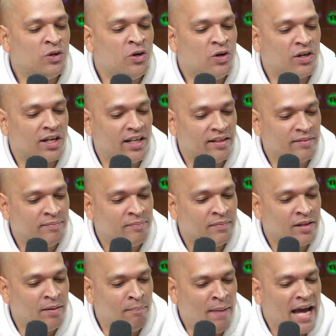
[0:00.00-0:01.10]
Oakland.
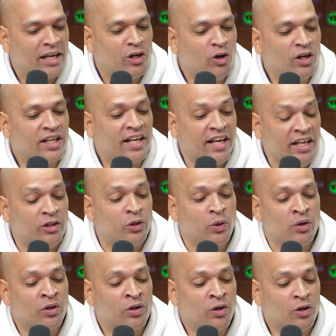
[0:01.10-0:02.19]
Michael
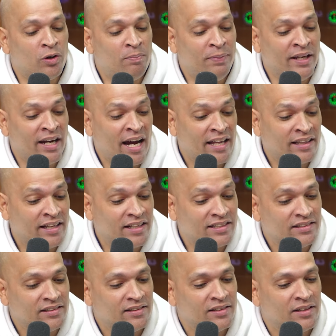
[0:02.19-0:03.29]
Keaton con los
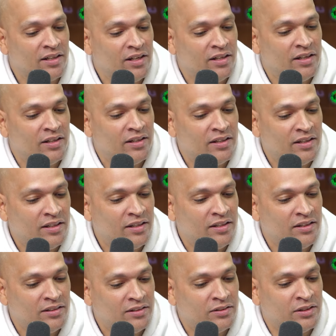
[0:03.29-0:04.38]
Piratas. Batman.
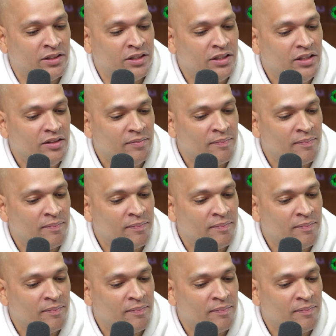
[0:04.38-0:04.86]
¿Y?